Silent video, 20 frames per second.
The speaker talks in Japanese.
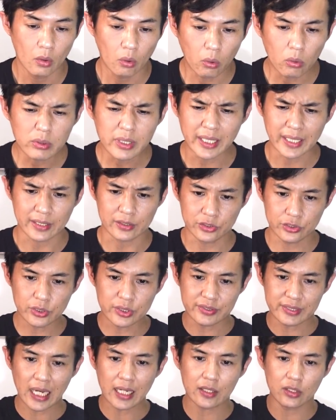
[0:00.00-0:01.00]
本でね、つ
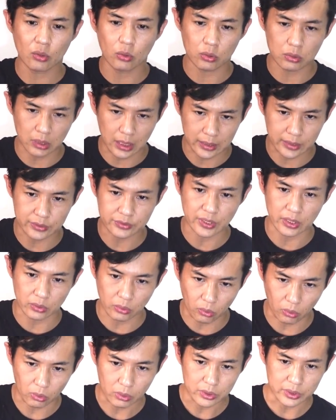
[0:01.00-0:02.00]
いさっきのことなんですけ
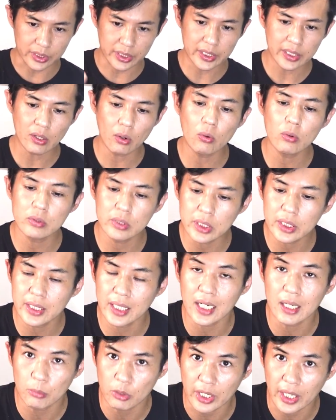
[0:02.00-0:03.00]
ど、DOT
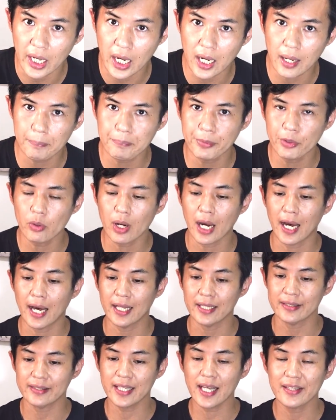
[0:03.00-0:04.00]
からもね、発表が
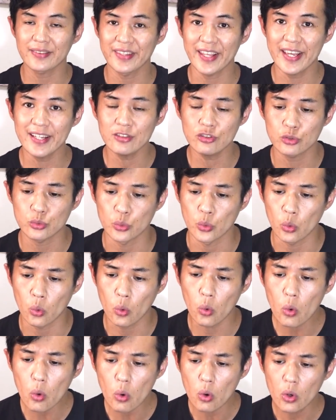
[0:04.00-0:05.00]
あったんです
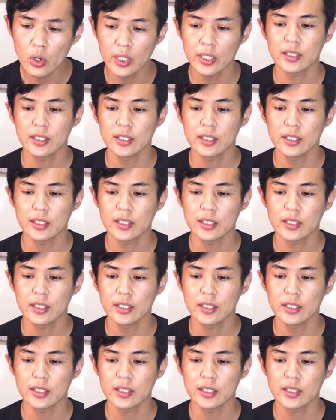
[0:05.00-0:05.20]
よ。